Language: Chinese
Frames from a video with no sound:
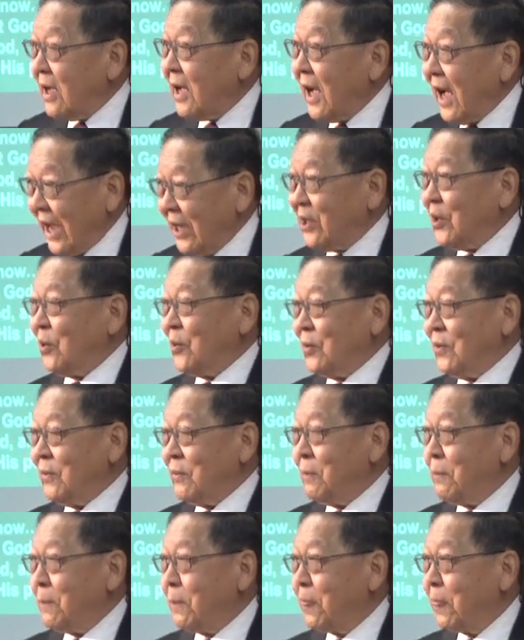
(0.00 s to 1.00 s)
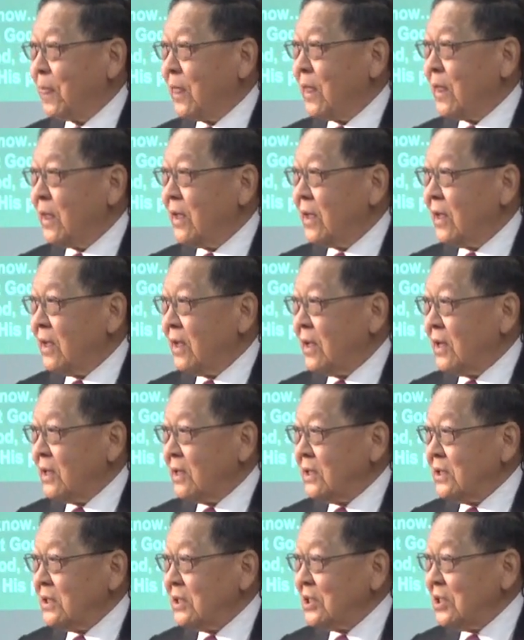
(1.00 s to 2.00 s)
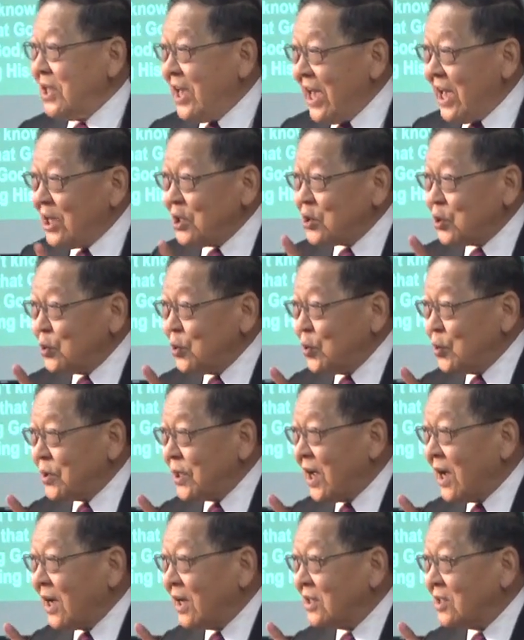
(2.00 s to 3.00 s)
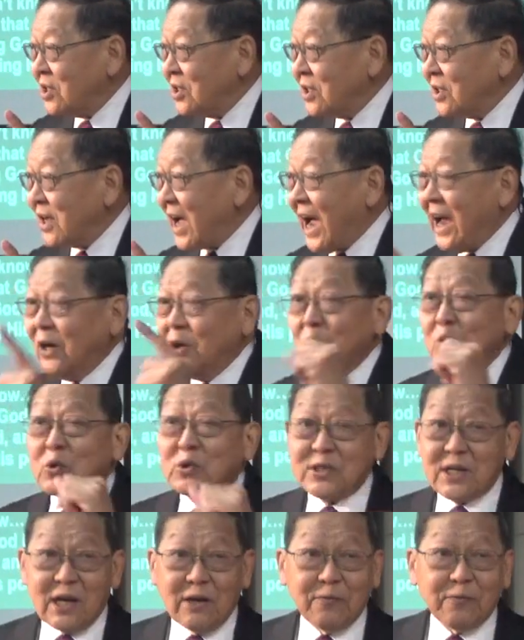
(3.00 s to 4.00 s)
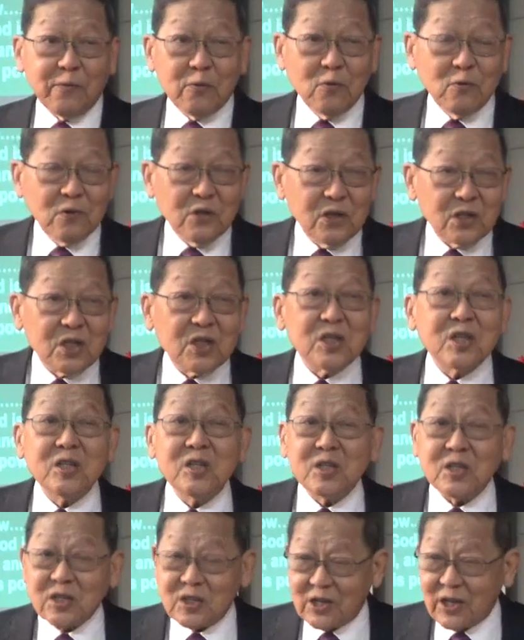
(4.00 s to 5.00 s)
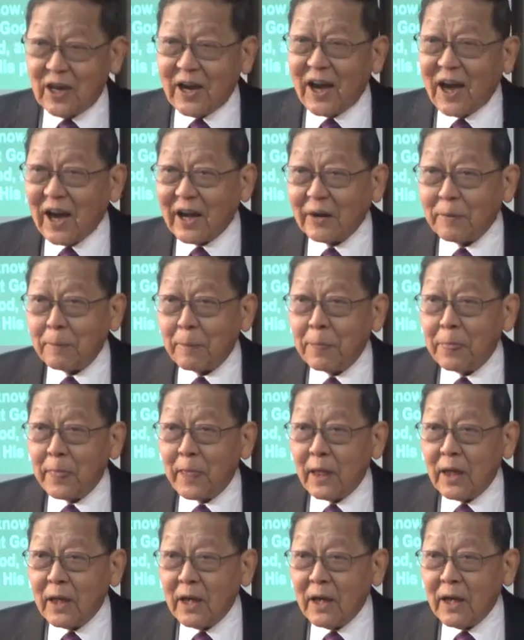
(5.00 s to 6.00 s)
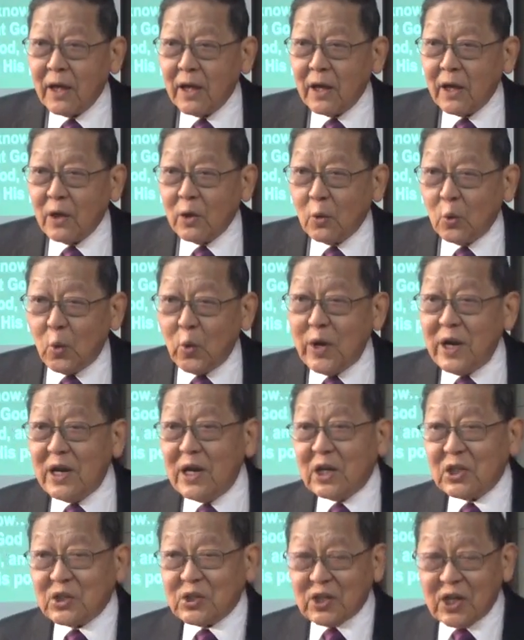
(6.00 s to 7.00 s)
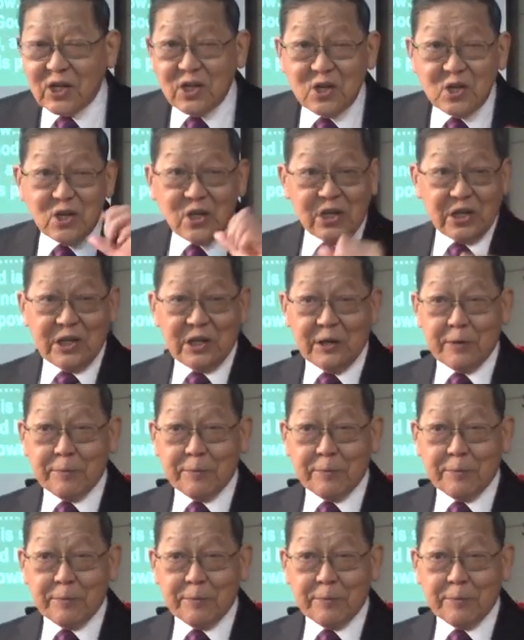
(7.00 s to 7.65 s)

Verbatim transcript: 还有耶稣的开路先锋施洗约翰，为了真理